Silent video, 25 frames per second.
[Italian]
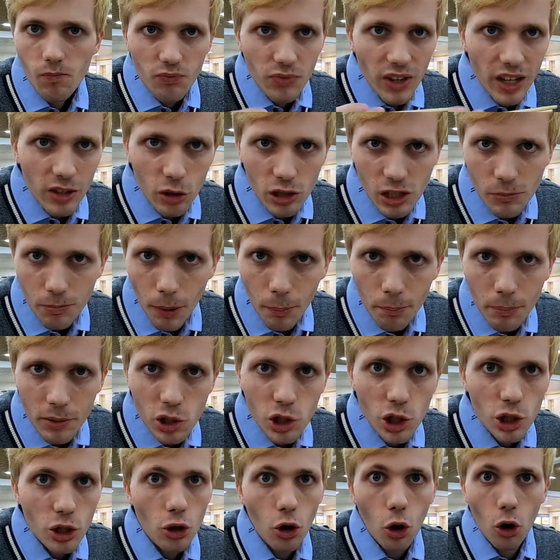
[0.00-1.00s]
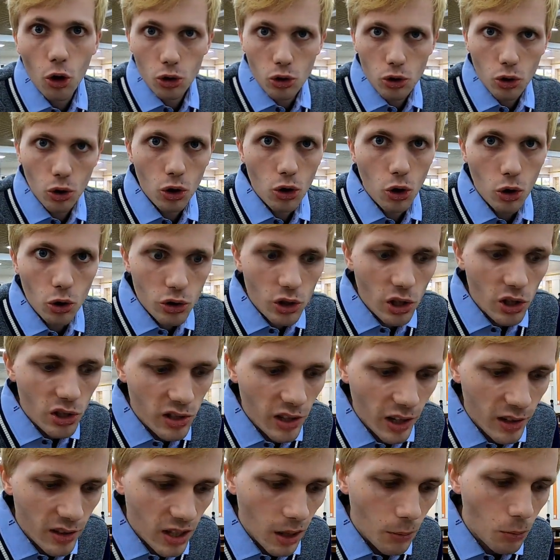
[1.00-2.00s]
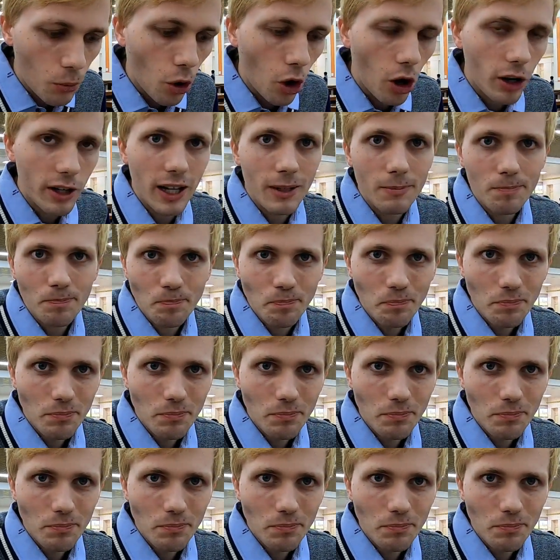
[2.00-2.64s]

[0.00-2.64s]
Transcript: né troppo appiccicoso, consistenza buona.